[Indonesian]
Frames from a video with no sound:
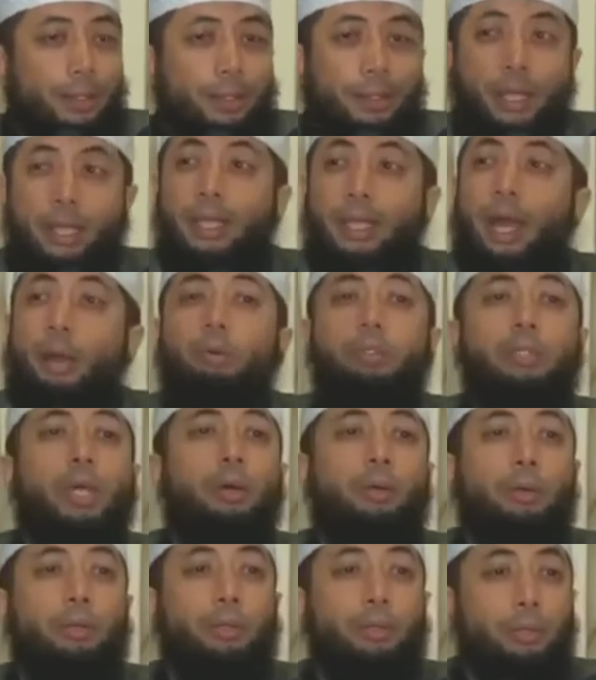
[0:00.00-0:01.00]
Jadi kau
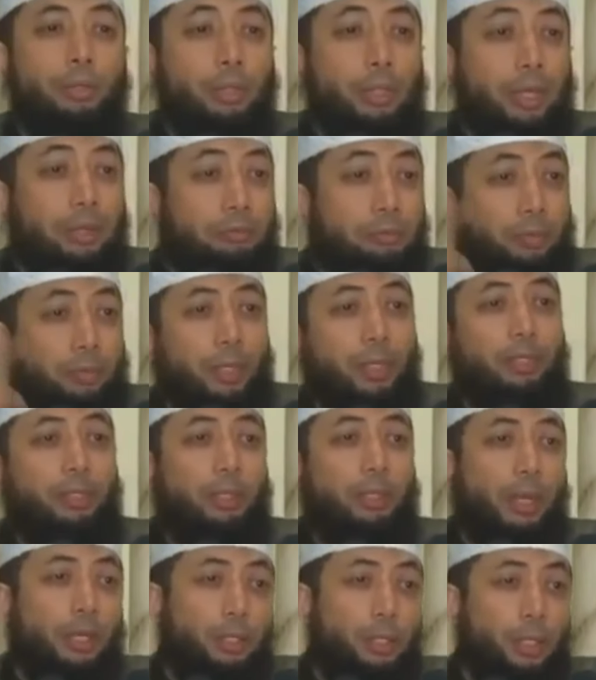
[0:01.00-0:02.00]
taruh
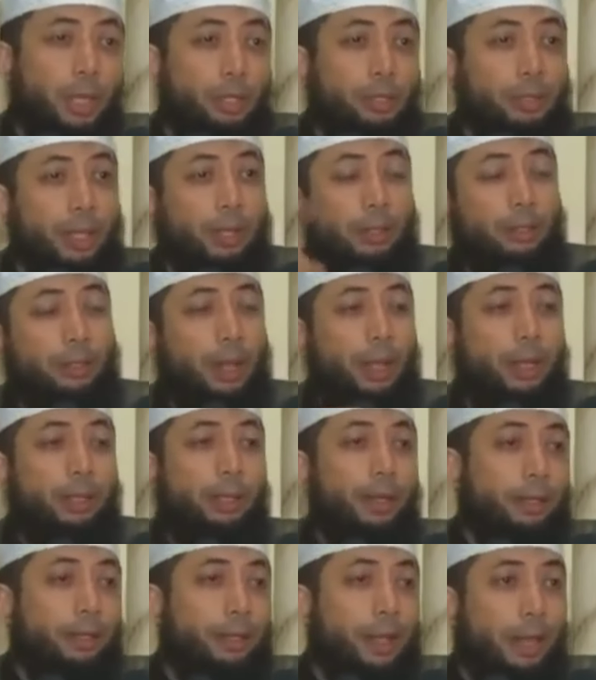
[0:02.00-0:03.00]
ifrit kah syaitan kah
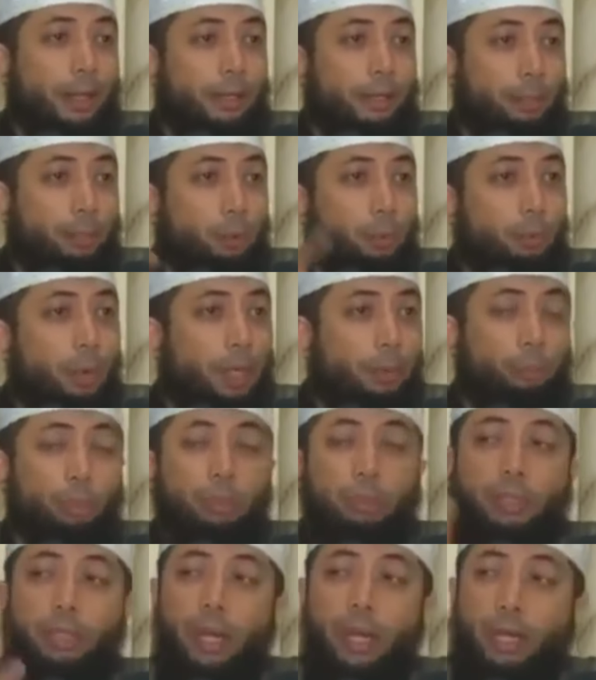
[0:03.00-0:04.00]
yang dianggap kuat
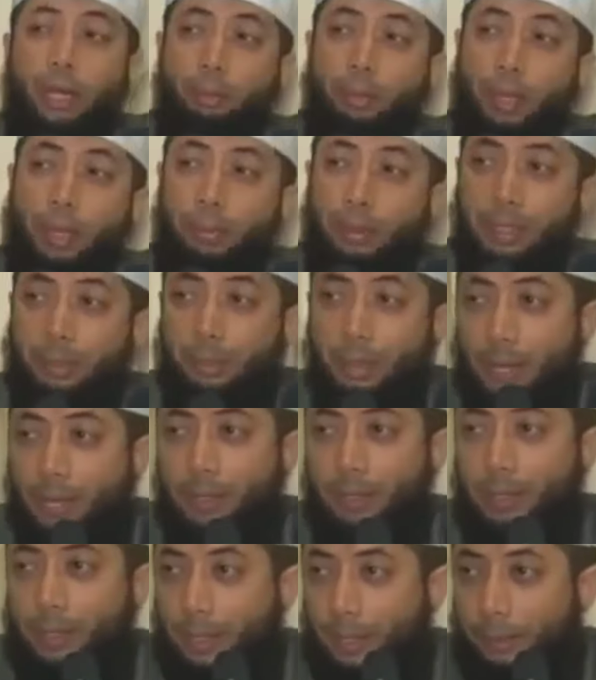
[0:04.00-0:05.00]
pun tidak akan pernah bisa
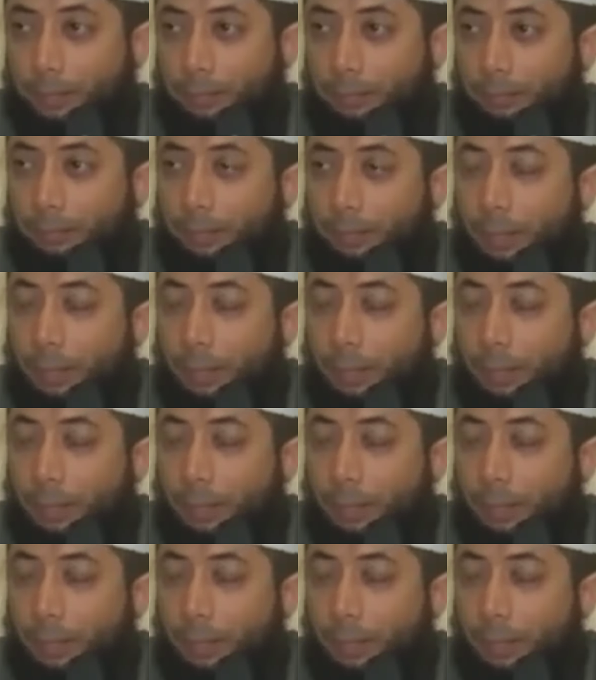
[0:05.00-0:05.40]
menahan saya.